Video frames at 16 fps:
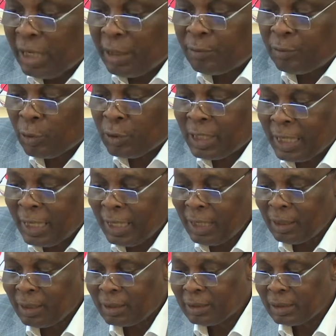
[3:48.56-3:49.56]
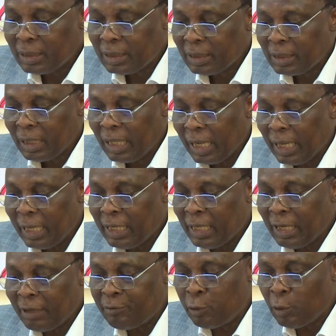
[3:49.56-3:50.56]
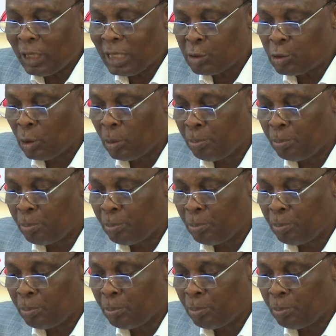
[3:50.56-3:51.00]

évoquée est la violation